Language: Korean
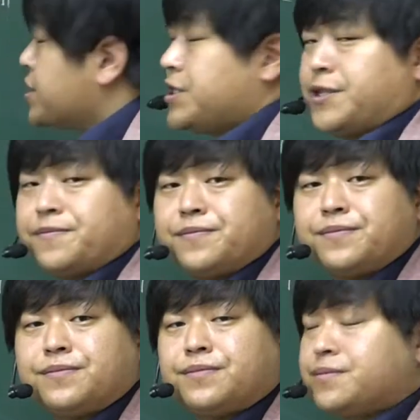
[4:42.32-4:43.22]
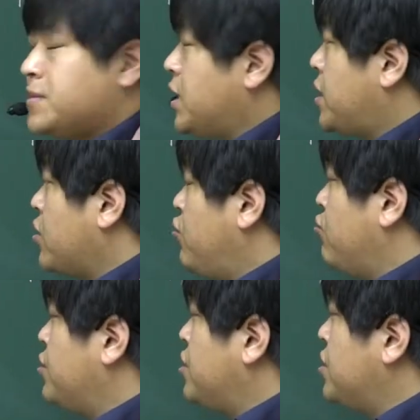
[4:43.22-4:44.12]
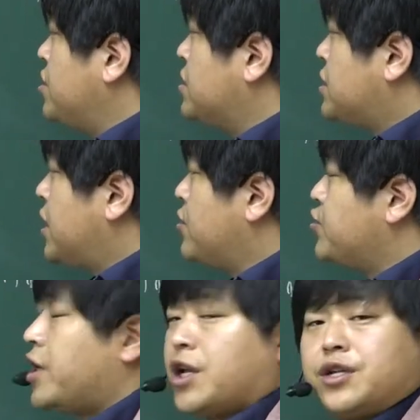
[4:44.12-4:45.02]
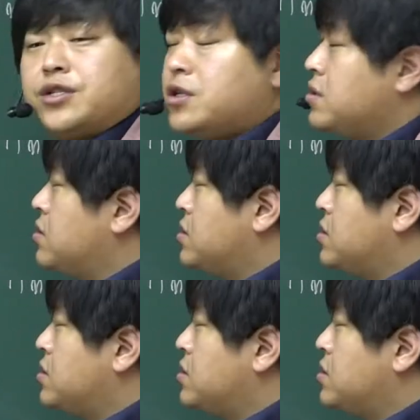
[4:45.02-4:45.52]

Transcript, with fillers: 그치? 이때 q는요. 자연수에 알겠죠?